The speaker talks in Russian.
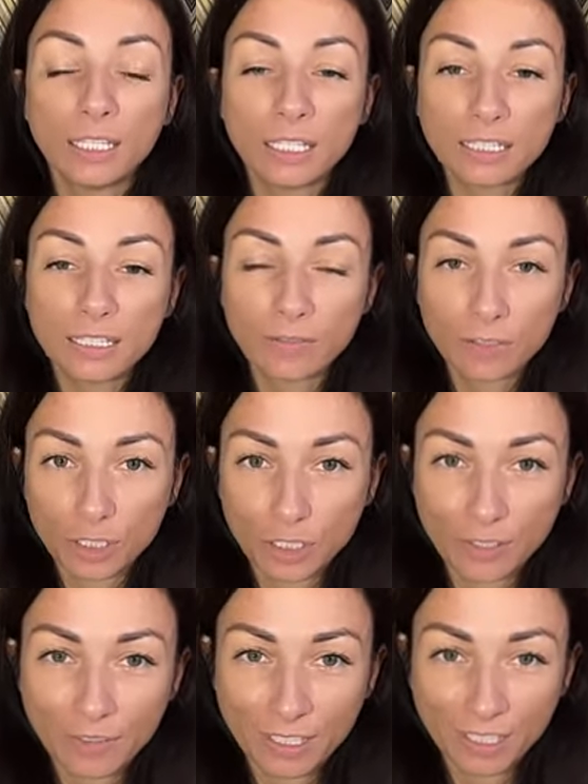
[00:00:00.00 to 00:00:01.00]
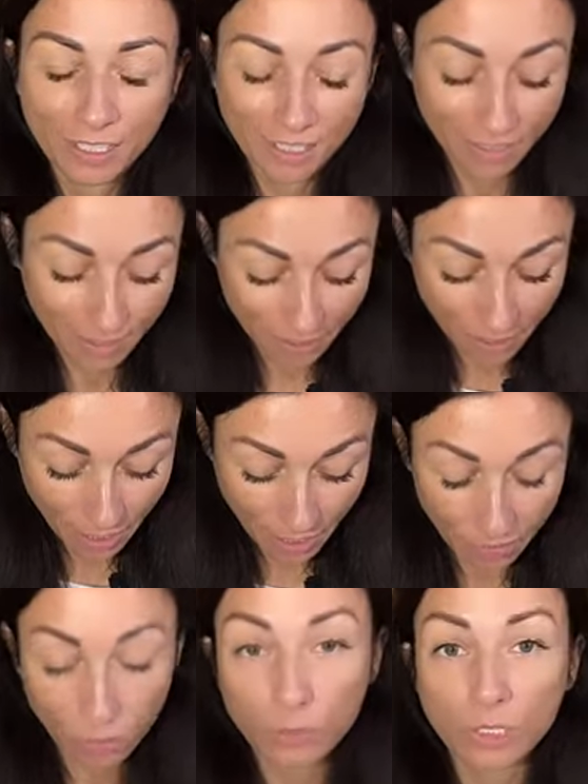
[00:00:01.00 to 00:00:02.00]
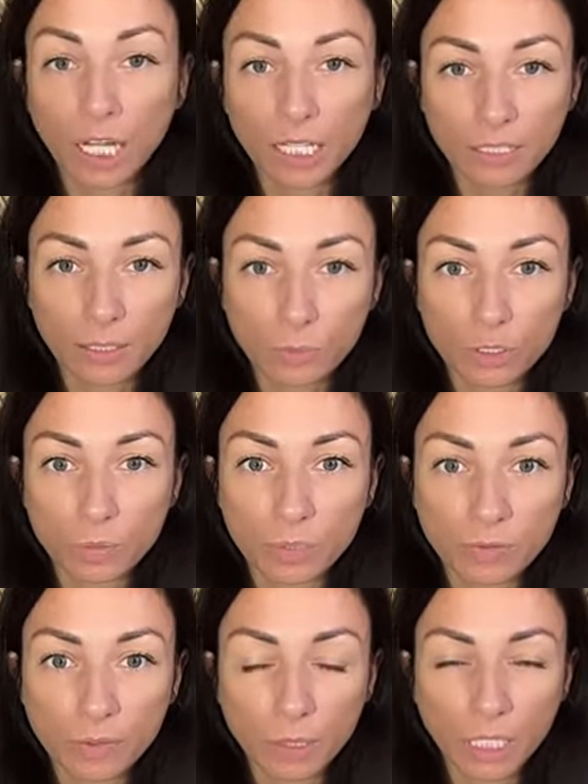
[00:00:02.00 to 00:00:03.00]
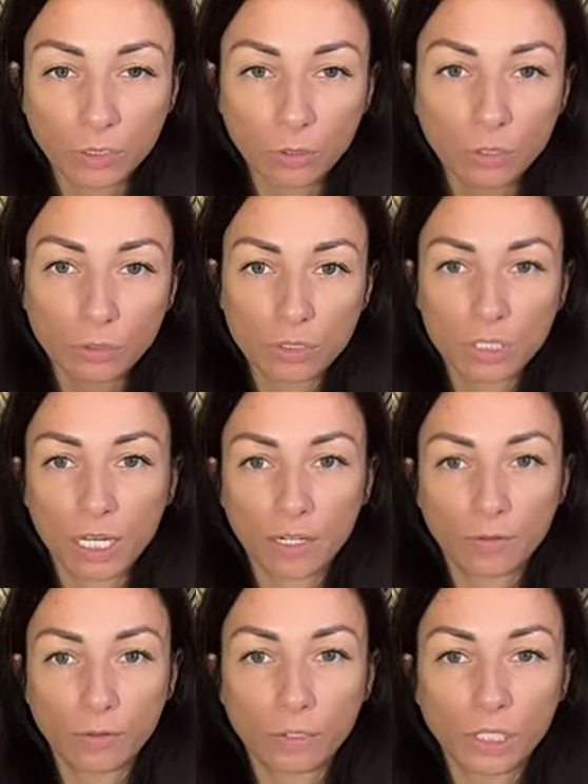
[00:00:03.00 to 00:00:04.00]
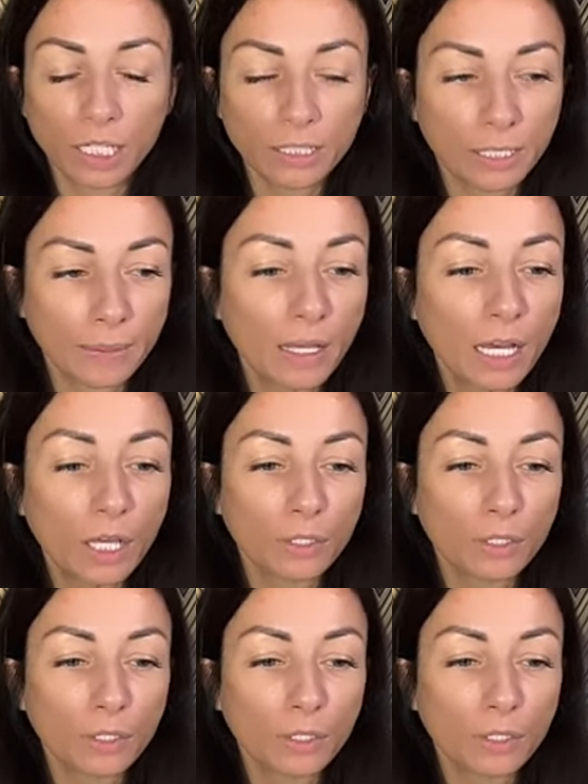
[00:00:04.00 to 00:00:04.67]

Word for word: И если вы человек э, старого уклада, может быть, вы молодой, но старого уклада,